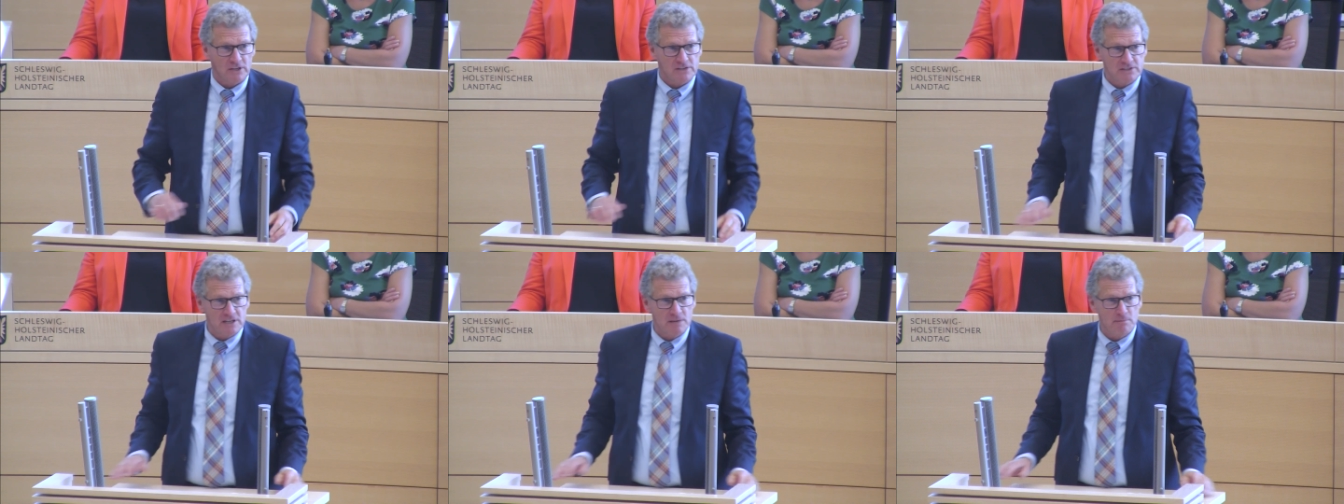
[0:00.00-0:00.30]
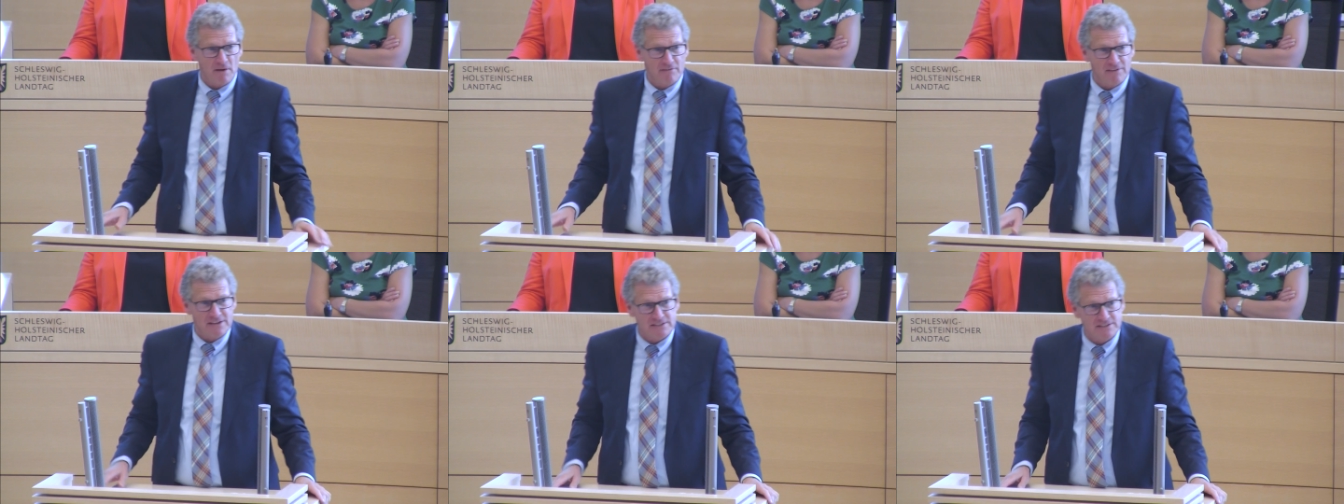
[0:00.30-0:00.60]
auf
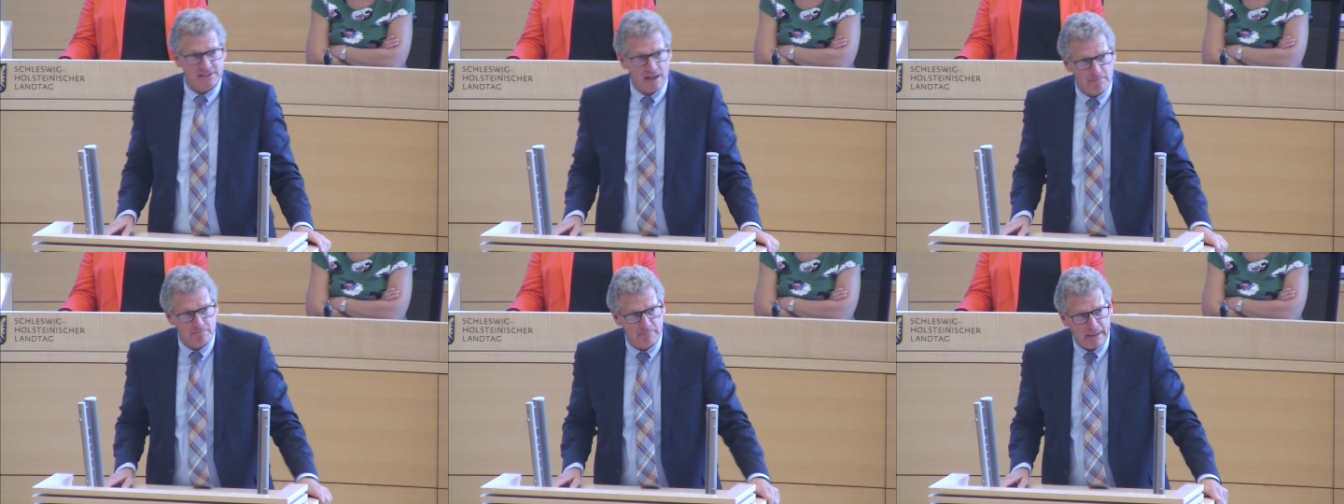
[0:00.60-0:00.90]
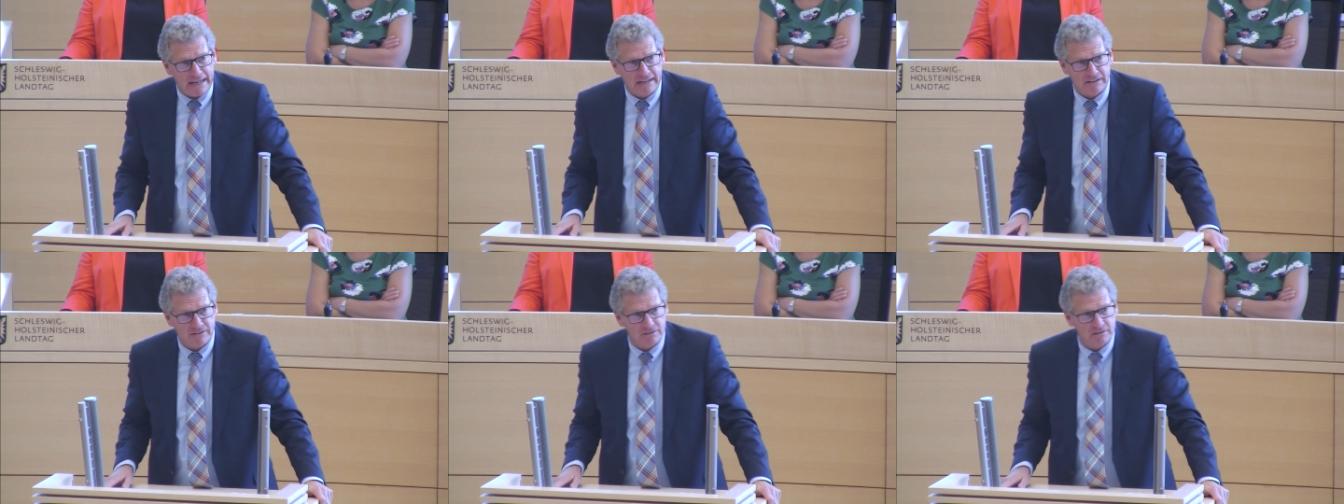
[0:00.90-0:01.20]
das Thema, was es
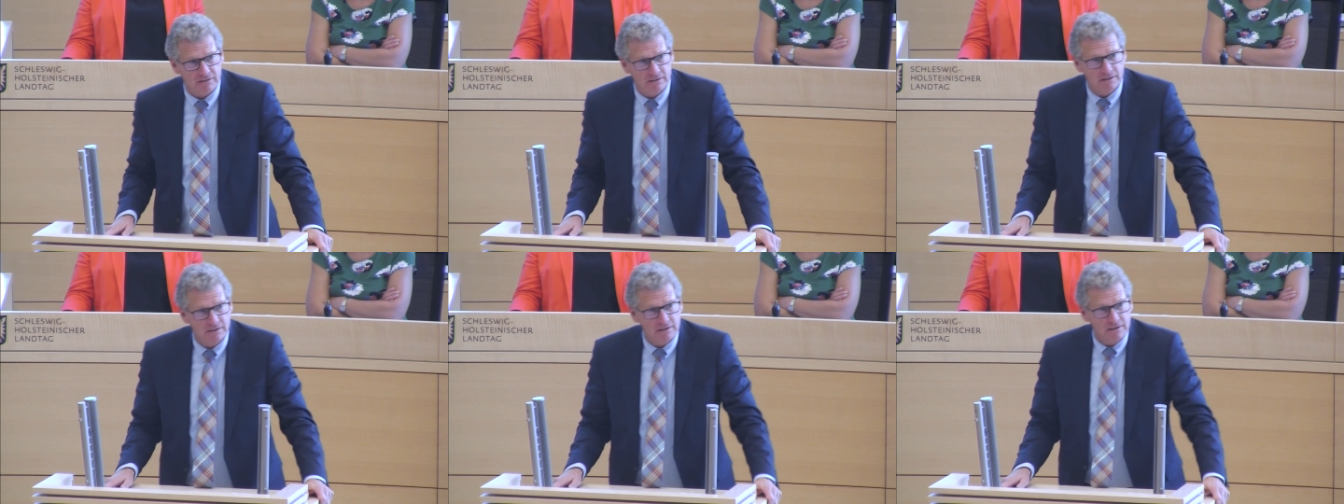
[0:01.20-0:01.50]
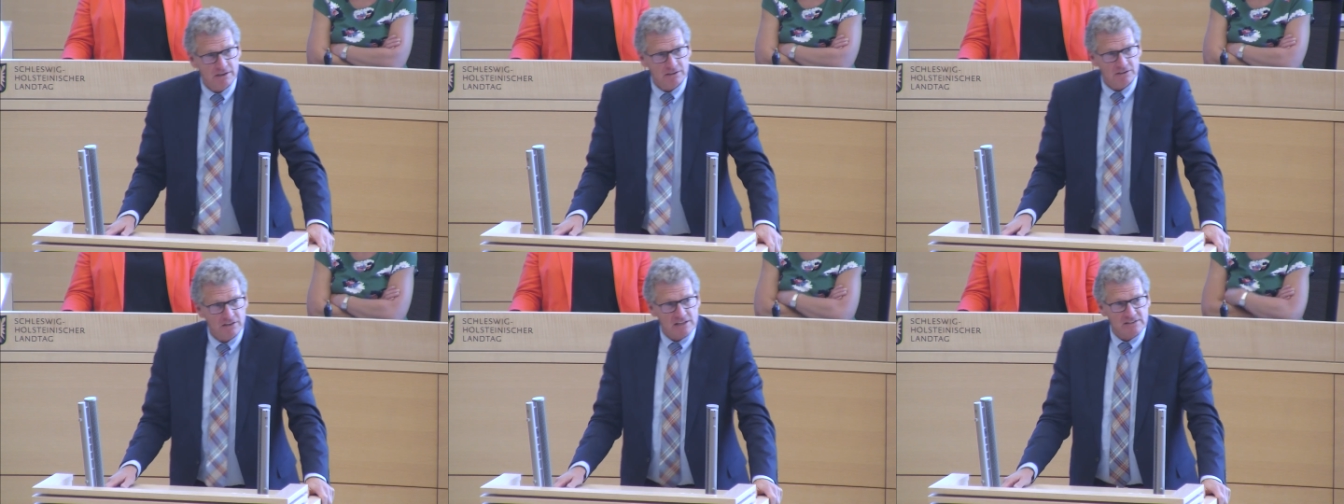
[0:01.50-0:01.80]
am Welt
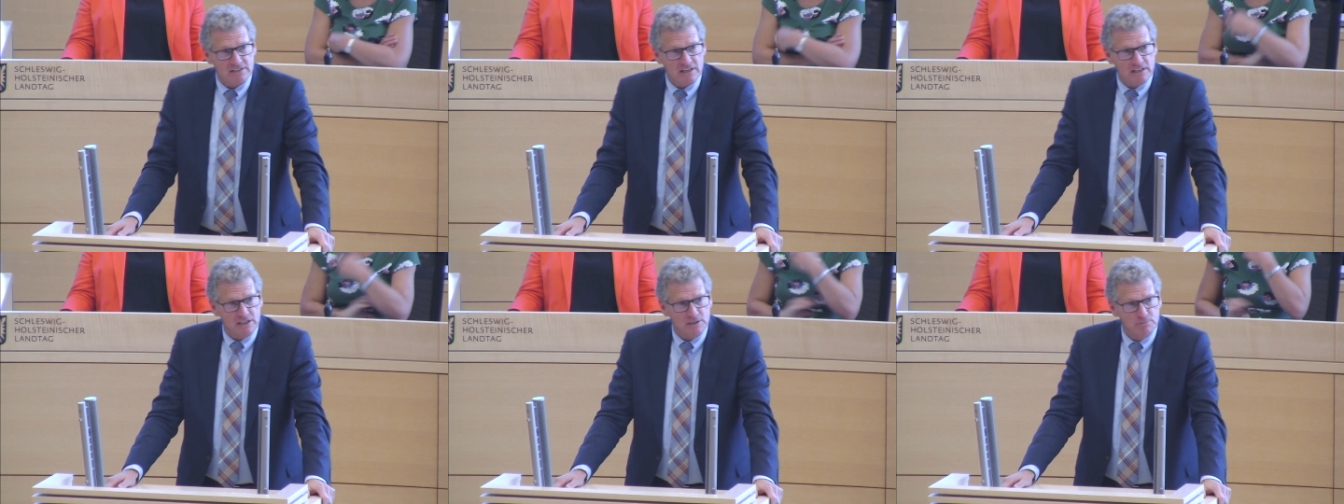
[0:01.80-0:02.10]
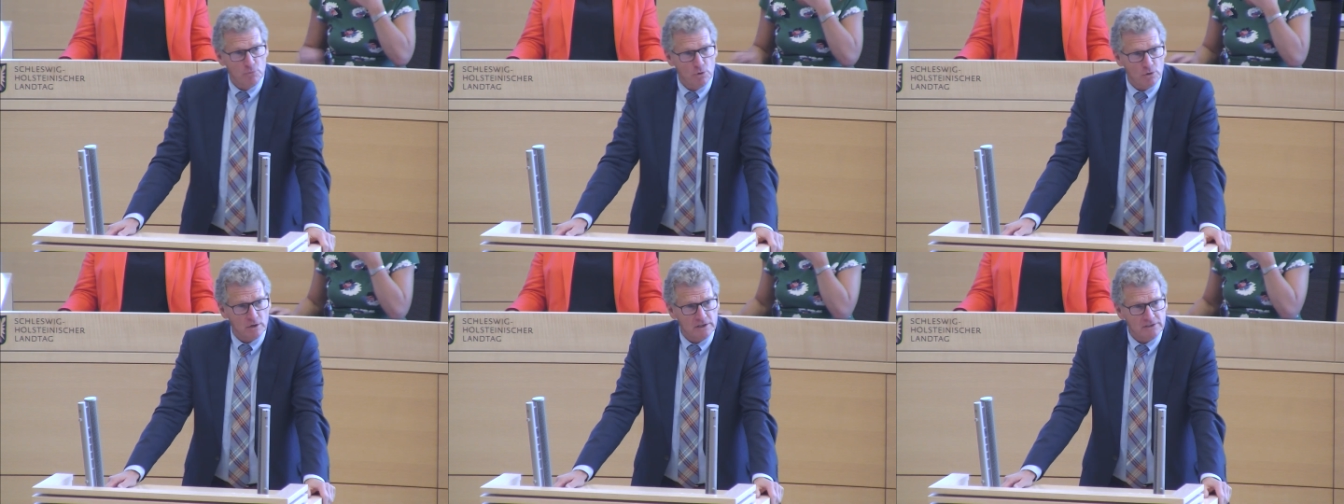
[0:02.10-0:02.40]

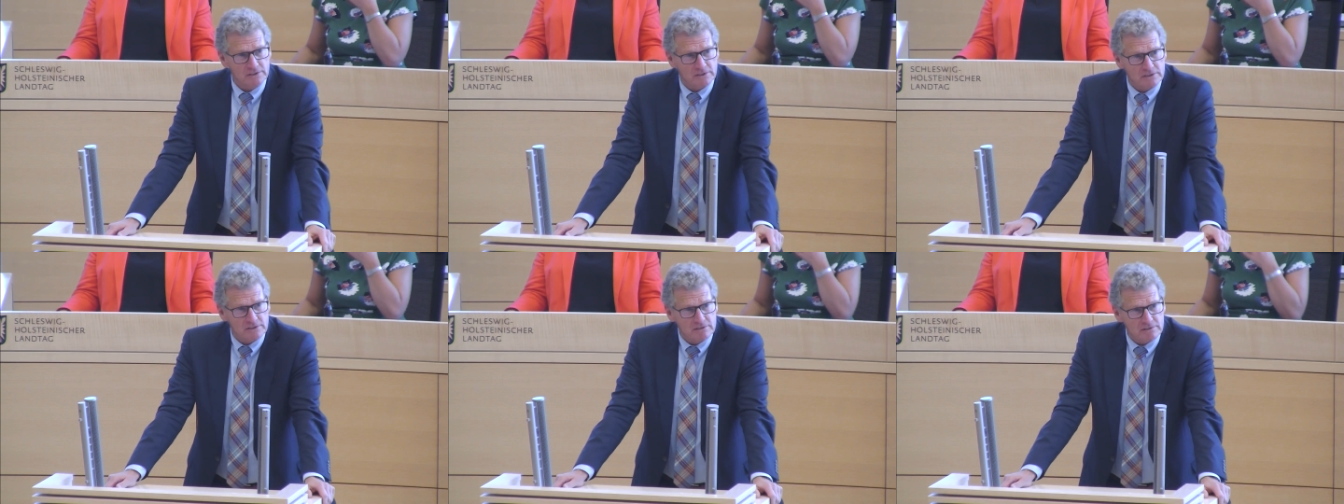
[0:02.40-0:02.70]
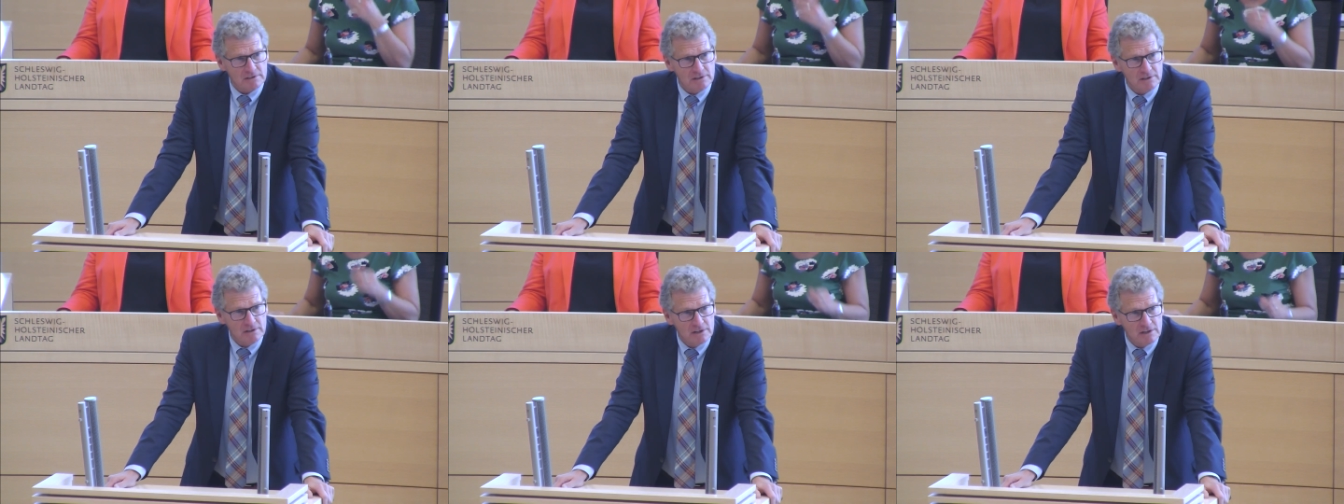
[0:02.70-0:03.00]
tatsächlich möglich
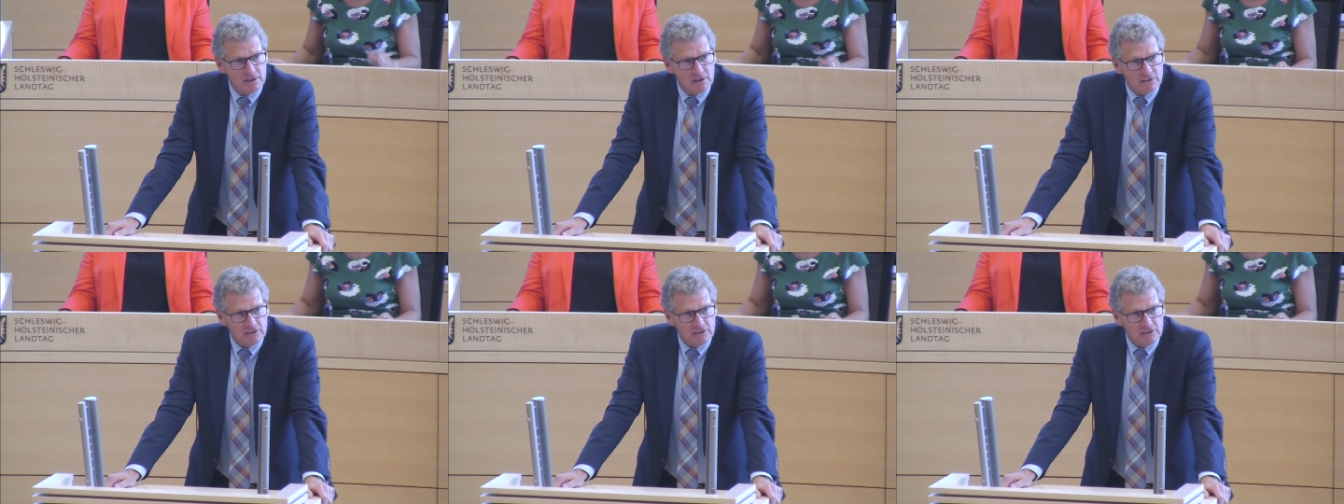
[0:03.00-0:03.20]
ist.